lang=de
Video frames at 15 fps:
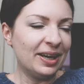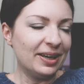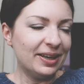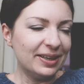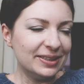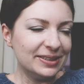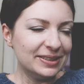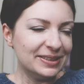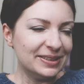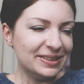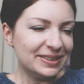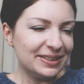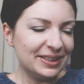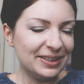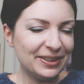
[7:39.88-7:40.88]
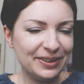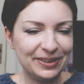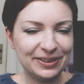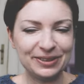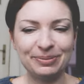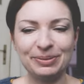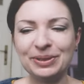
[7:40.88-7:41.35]
Uh,
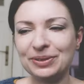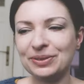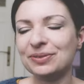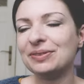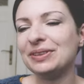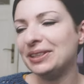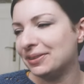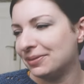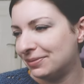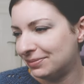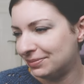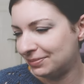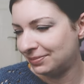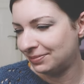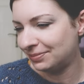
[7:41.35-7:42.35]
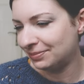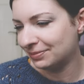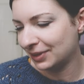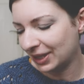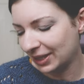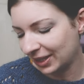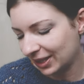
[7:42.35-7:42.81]
heute bin ich irgendwie
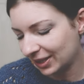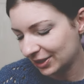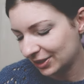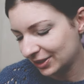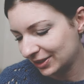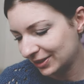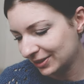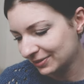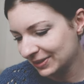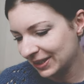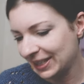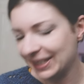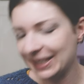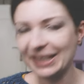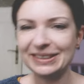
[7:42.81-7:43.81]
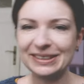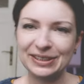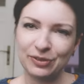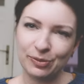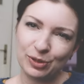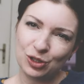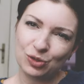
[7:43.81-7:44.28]
knatschig. Ich hasse
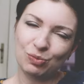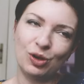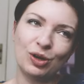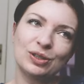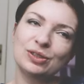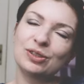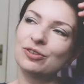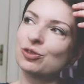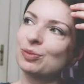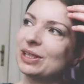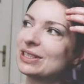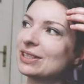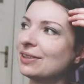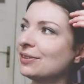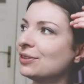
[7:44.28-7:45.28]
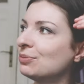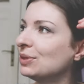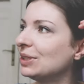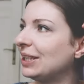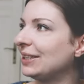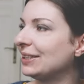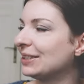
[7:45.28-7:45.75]
es, wenn man schon morgens Kopfschmerzen hat. Jetzt muss
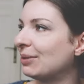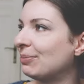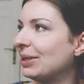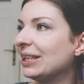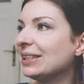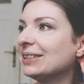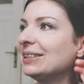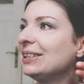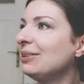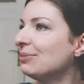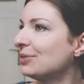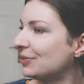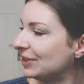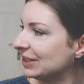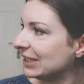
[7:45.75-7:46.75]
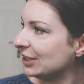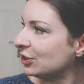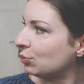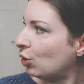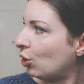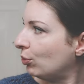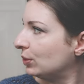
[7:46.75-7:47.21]
ich eine Tablette nehmen. Das finde ich eigentlich
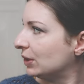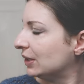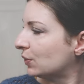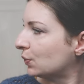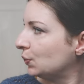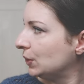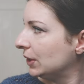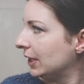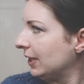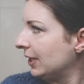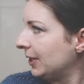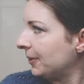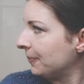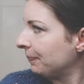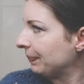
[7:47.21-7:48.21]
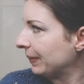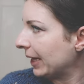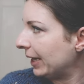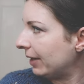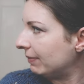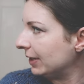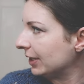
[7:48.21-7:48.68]
überhaupt nicht gut.
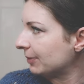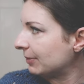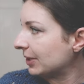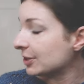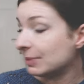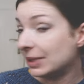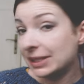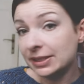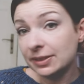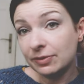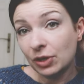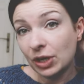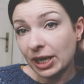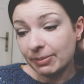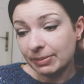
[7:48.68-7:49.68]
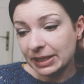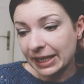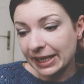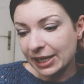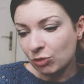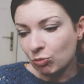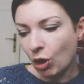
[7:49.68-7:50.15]
Aber ich mach's mal. Diese Woche habe ich
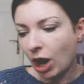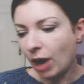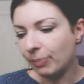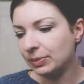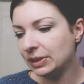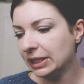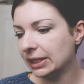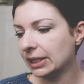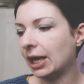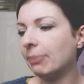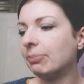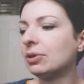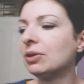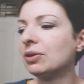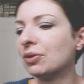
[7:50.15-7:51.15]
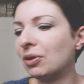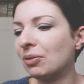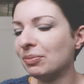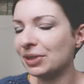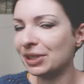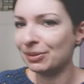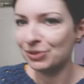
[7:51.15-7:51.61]
leider überhaupt nicht
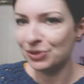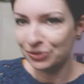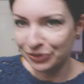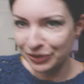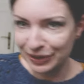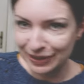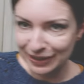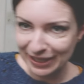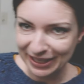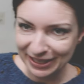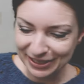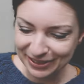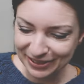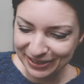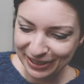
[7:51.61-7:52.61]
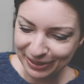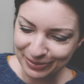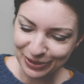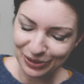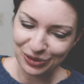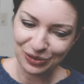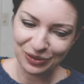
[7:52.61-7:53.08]
abgenommen. Ich habe zu viel genascht. Ich habe
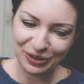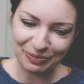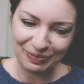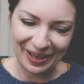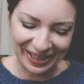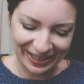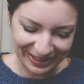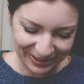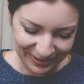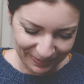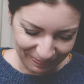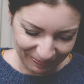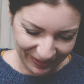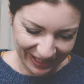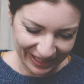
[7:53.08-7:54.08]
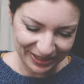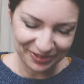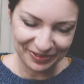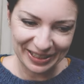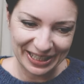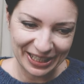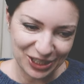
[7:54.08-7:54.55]
es auch schon gemerkt. Ich hatte
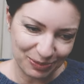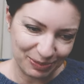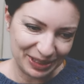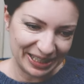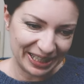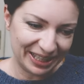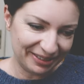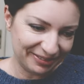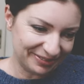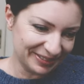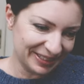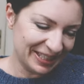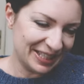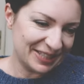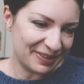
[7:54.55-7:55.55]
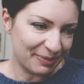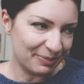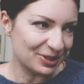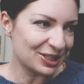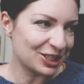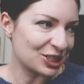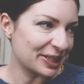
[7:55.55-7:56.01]
irgendwie Naschbedarf. Es war ein
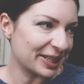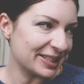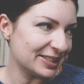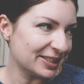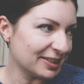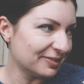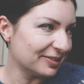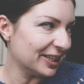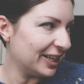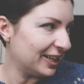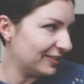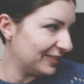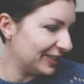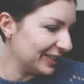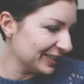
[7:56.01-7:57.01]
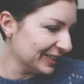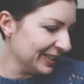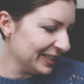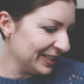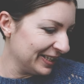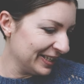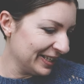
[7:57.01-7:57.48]
bisschen stressig auf der Arbeit.
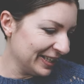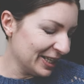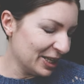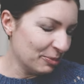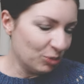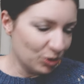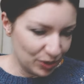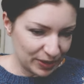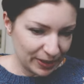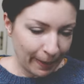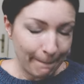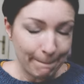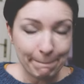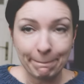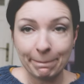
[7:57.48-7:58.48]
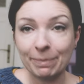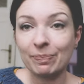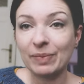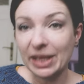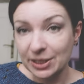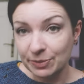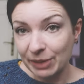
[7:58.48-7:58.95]
Böse.
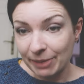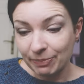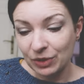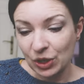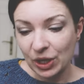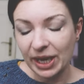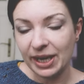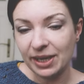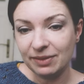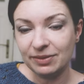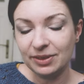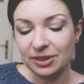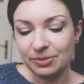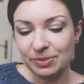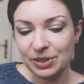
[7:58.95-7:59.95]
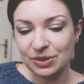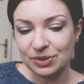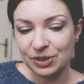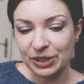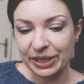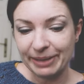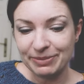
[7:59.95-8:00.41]
Jetzt bleibt mir noch eine Woche bis
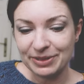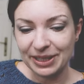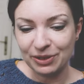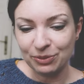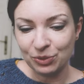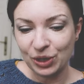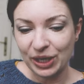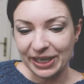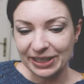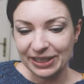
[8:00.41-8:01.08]
zur Schreibzeit, um noch ein